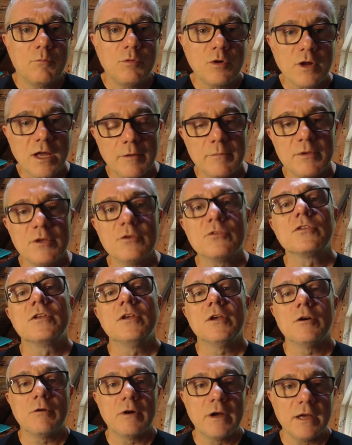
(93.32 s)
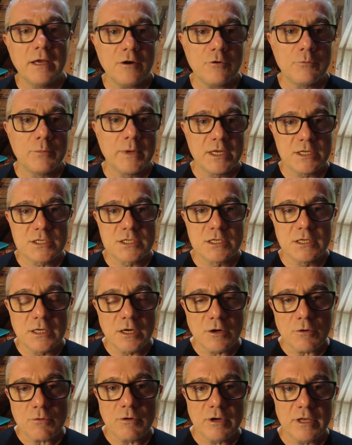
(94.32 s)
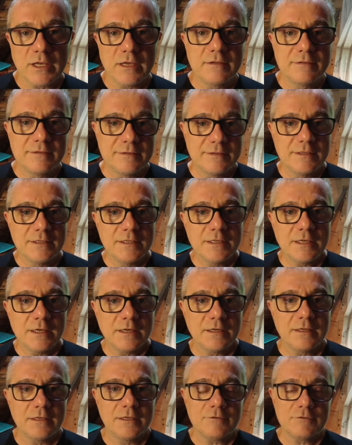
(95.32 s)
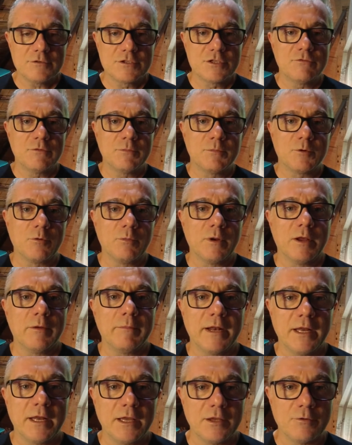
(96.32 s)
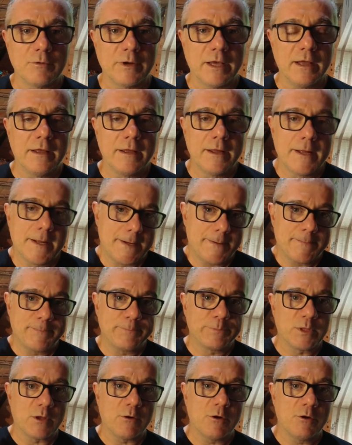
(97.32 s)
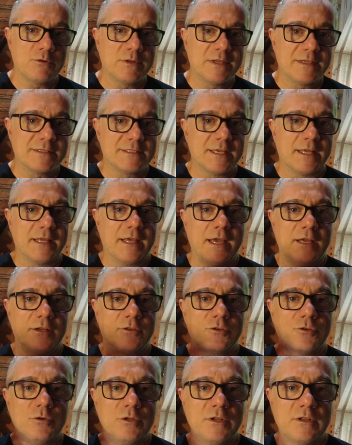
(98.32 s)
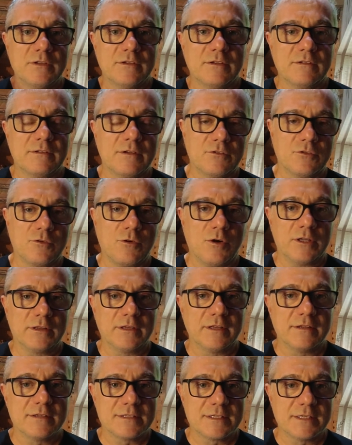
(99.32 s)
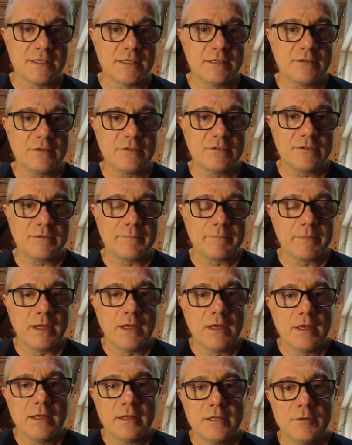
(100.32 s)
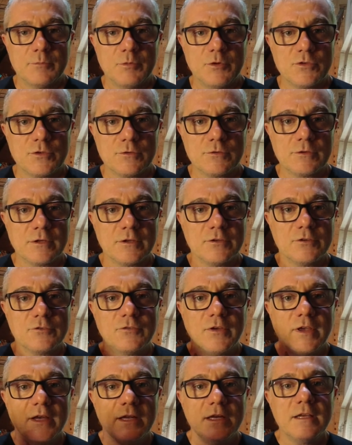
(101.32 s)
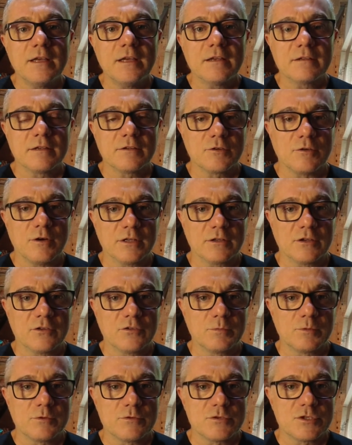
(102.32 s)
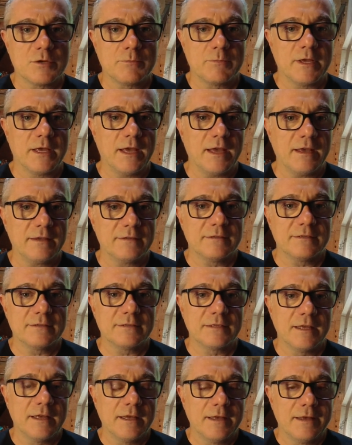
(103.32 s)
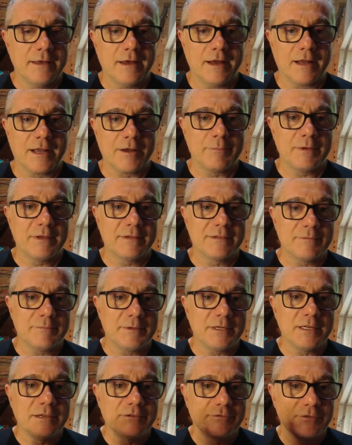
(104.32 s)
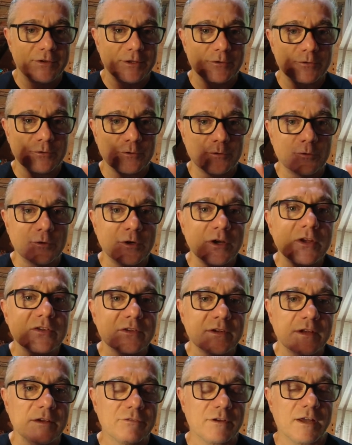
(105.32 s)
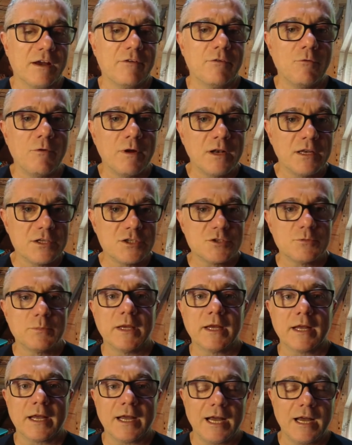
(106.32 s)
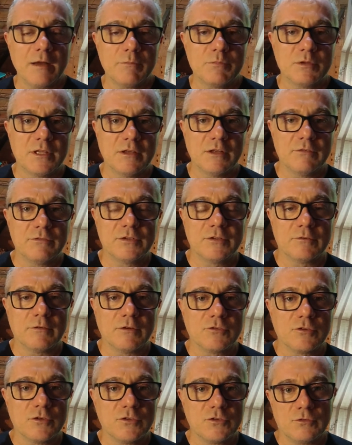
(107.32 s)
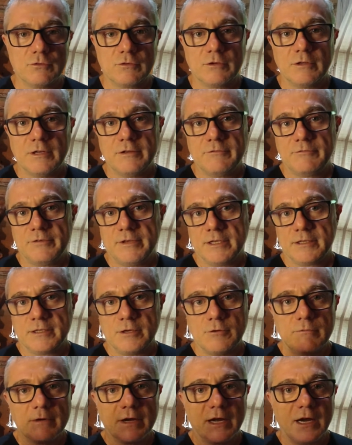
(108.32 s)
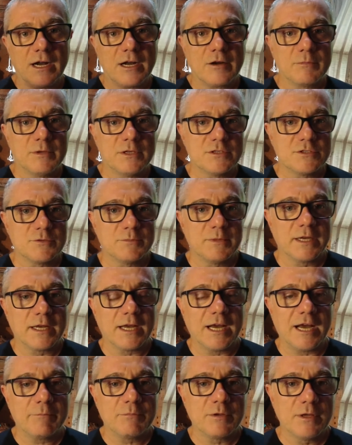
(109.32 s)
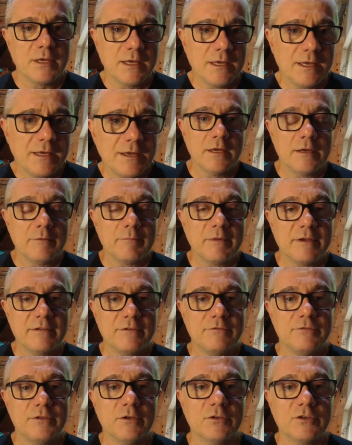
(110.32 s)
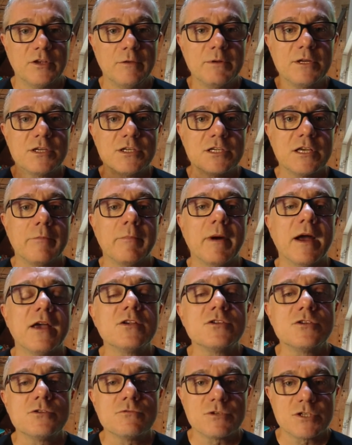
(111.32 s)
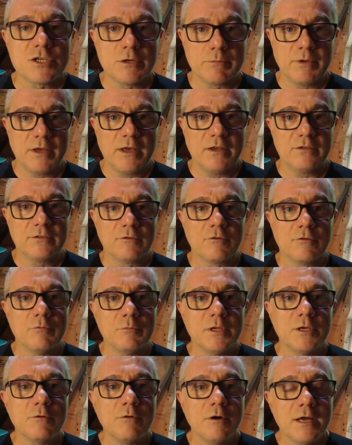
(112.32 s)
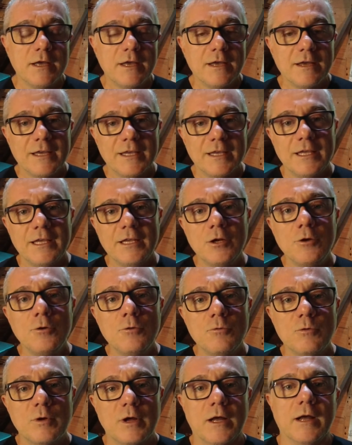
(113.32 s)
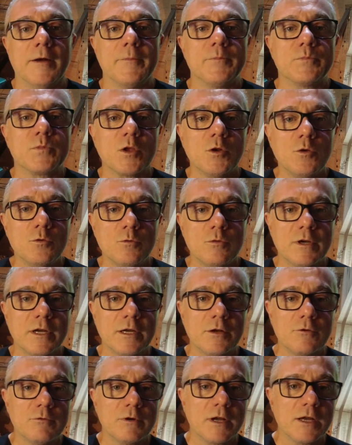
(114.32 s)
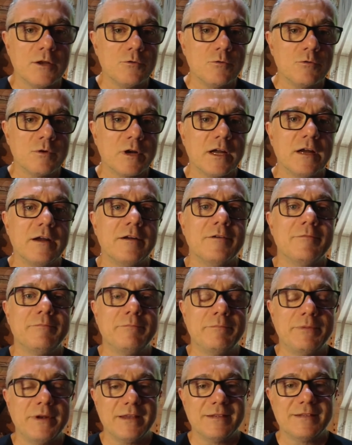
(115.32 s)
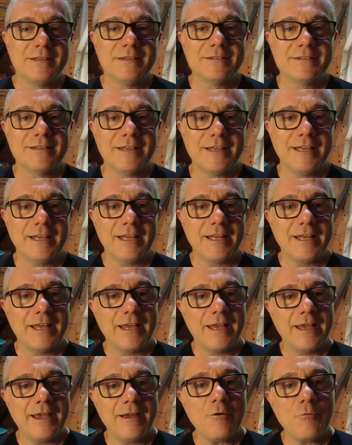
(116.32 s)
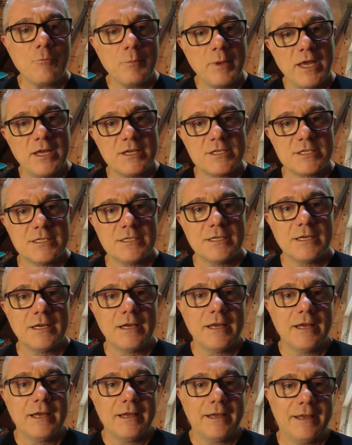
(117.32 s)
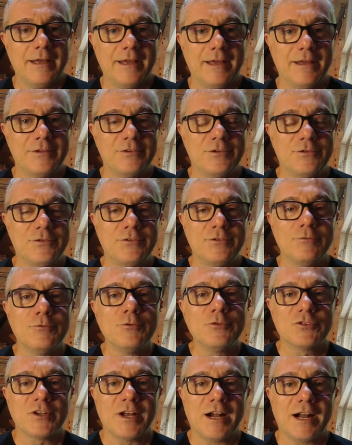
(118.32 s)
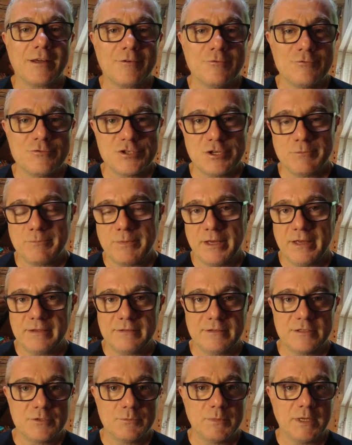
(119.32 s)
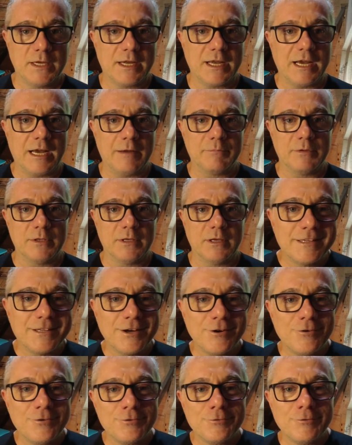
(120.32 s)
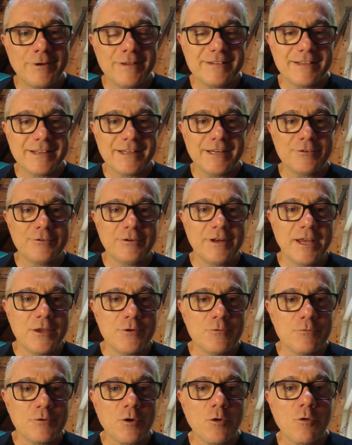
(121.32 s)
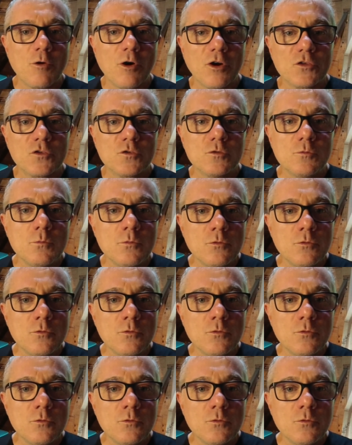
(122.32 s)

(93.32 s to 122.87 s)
por caminhos que eu realmente não conhecia e não tive problema nenhum, né? Então eu desenhei todas essas rotas antes, depois eu transferi essas rotas para os GPS, acabei sempre levando dois, né? Ficava um ali de backup, teve situações em que eu levei até um Garmin de backup, mas enfim, eu sempre tinha mais de um GPS comigo e nunca, nunca, nunca, nunca precisei realmente é, usar um GPS de backup. Então, não é segredo nenhum que eu gosto